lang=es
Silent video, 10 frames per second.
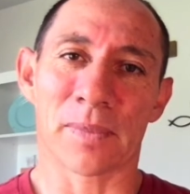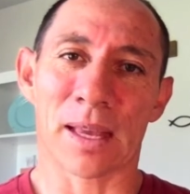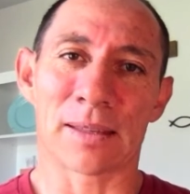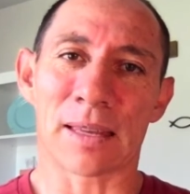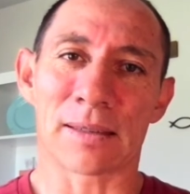
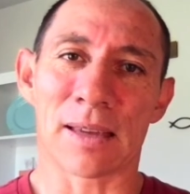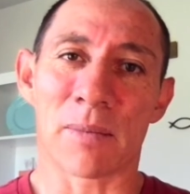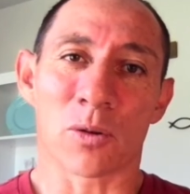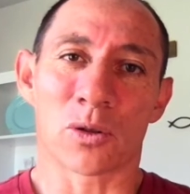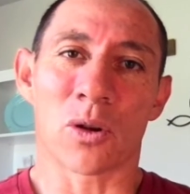estas
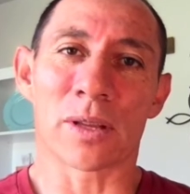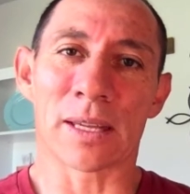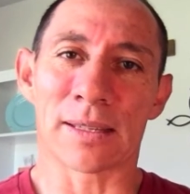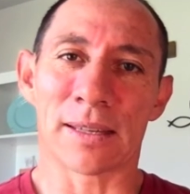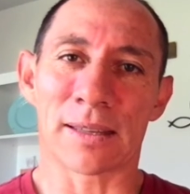
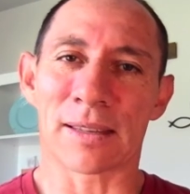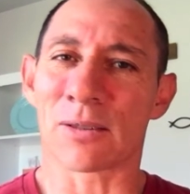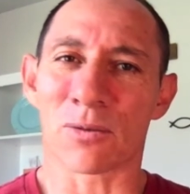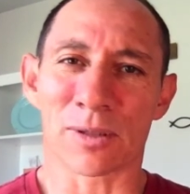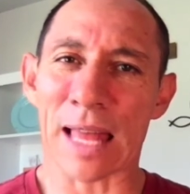emociones y estas
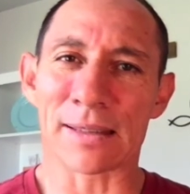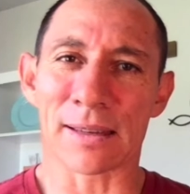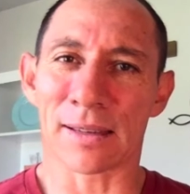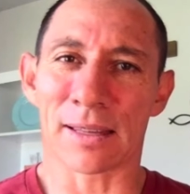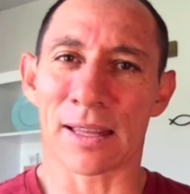
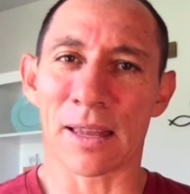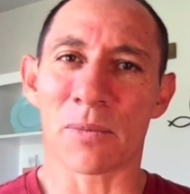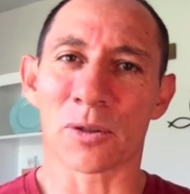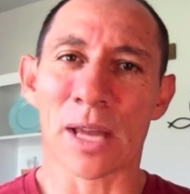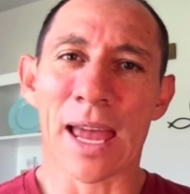circunstancias que
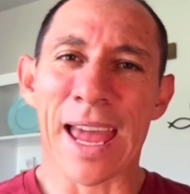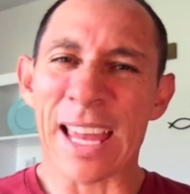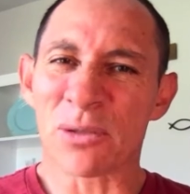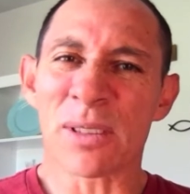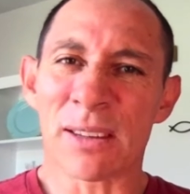tenemos.
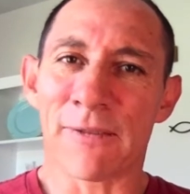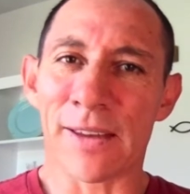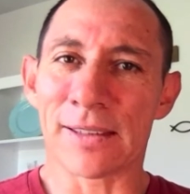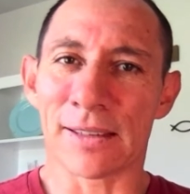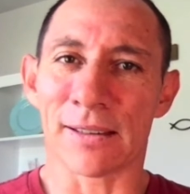Esto es
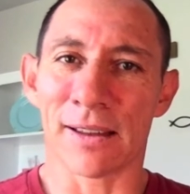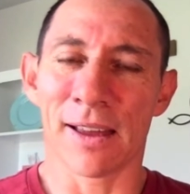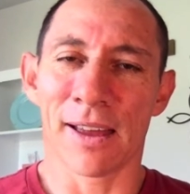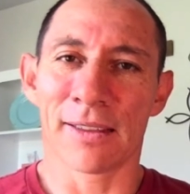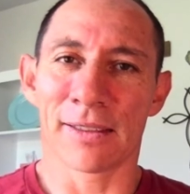difícil
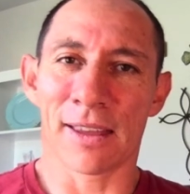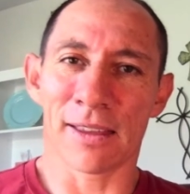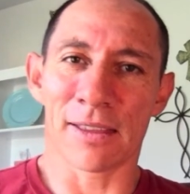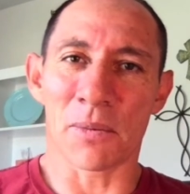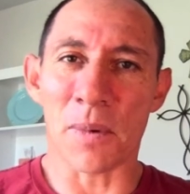de,
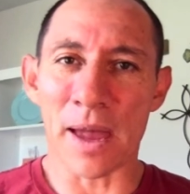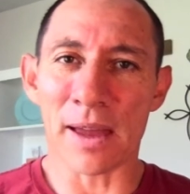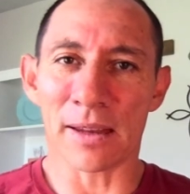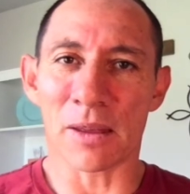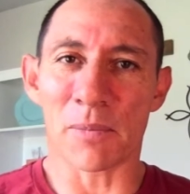
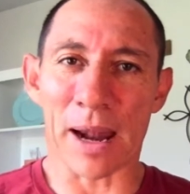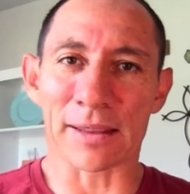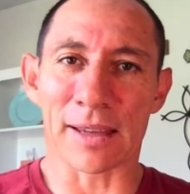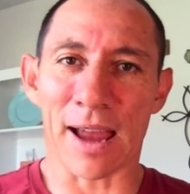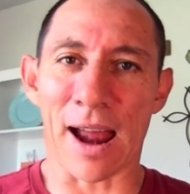ver y de
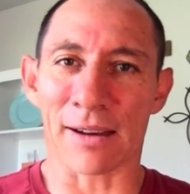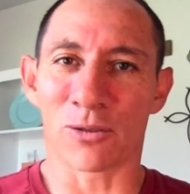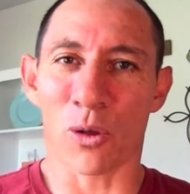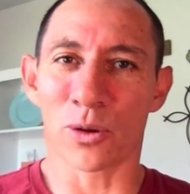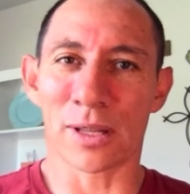practicar.
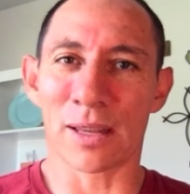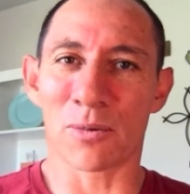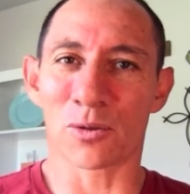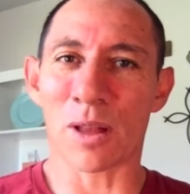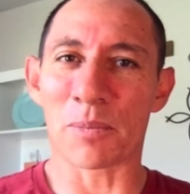Todos
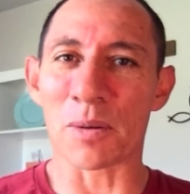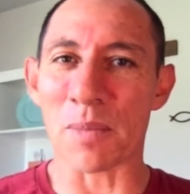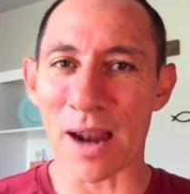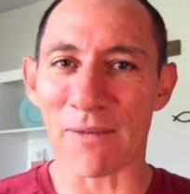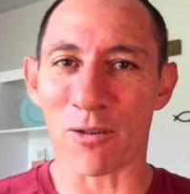tenemos una
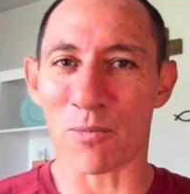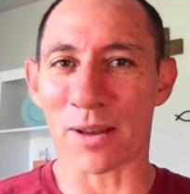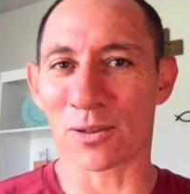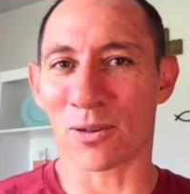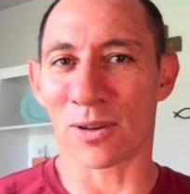primera
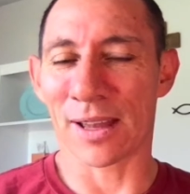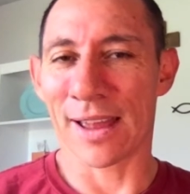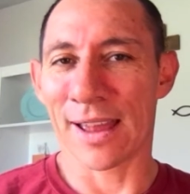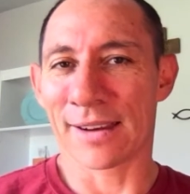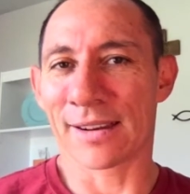formación
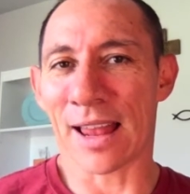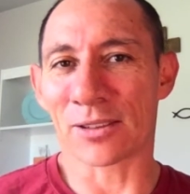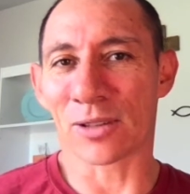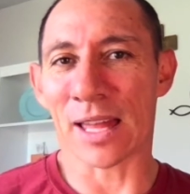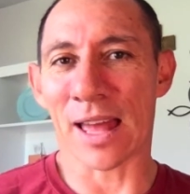
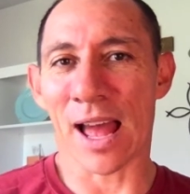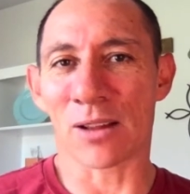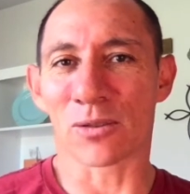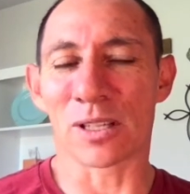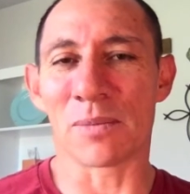relacionada a
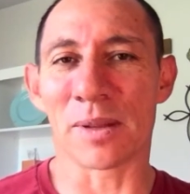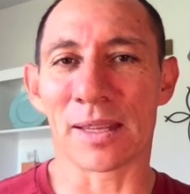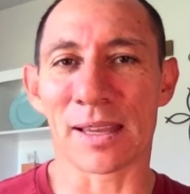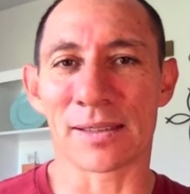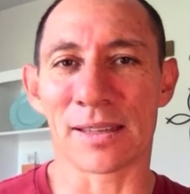los
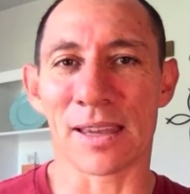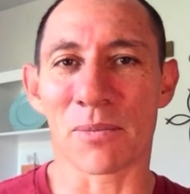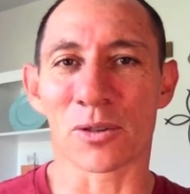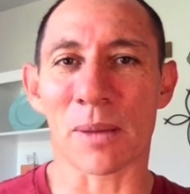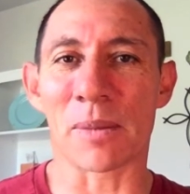límites y
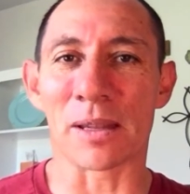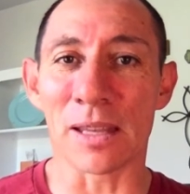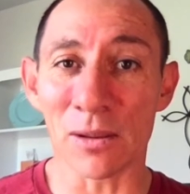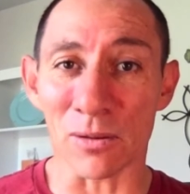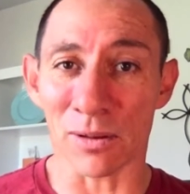hemos
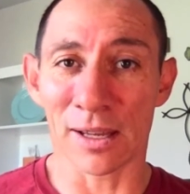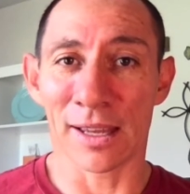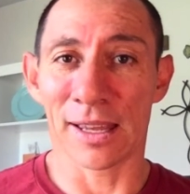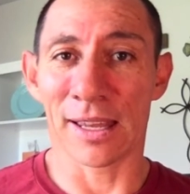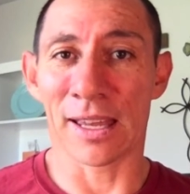aprendido
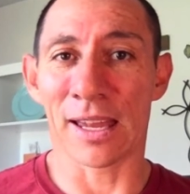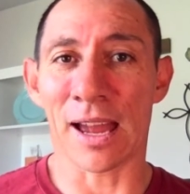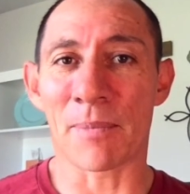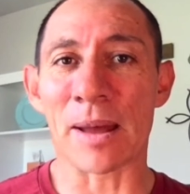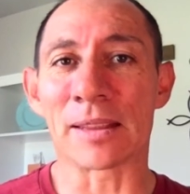eh,
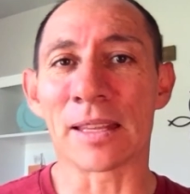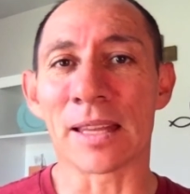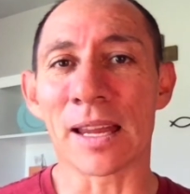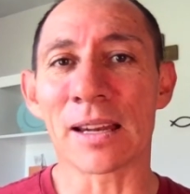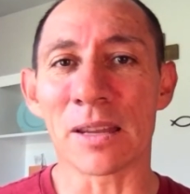a
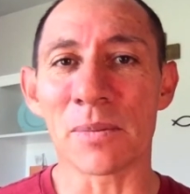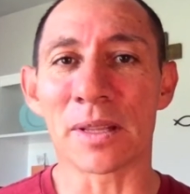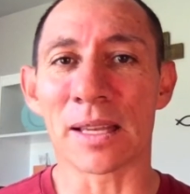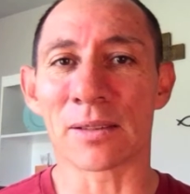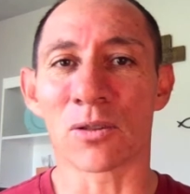mantener
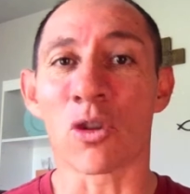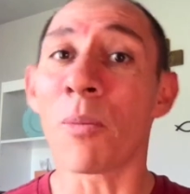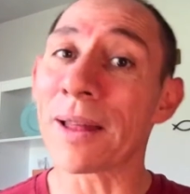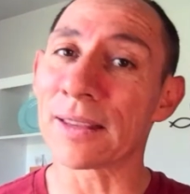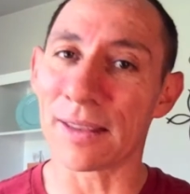límites o no
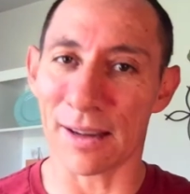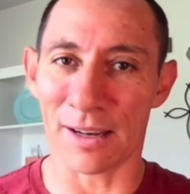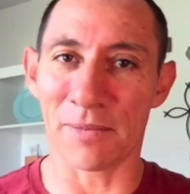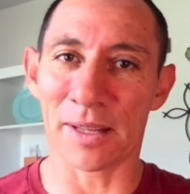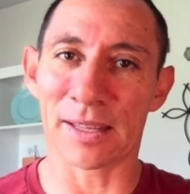mantener
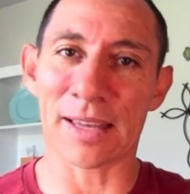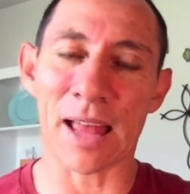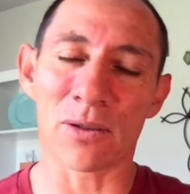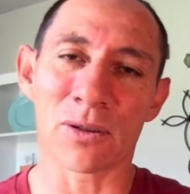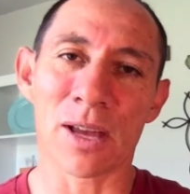límites
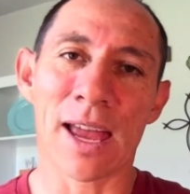sanos